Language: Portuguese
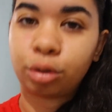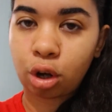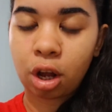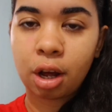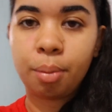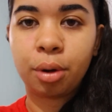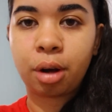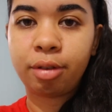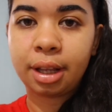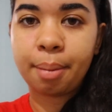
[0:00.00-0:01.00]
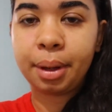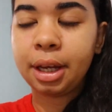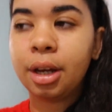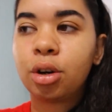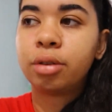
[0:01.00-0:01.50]
Colocar o meu café da
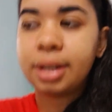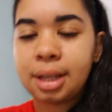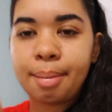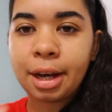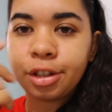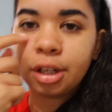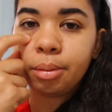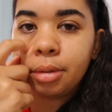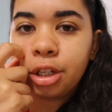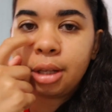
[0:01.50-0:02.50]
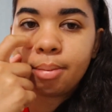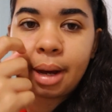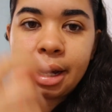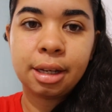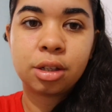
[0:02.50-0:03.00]
manhã, conversei bastante, minha gente.
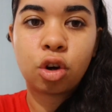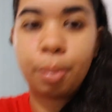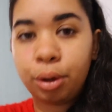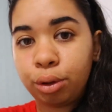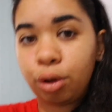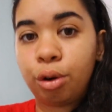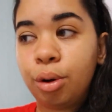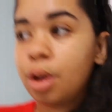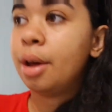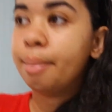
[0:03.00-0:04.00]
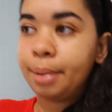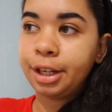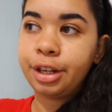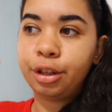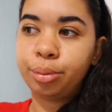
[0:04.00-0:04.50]
Mas como eu não tô
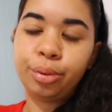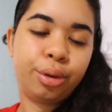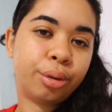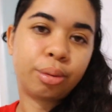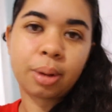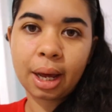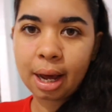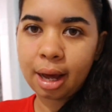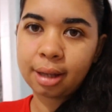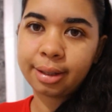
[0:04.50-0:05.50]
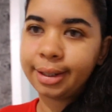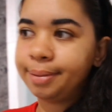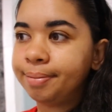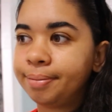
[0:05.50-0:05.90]
mexendo muito com a casa,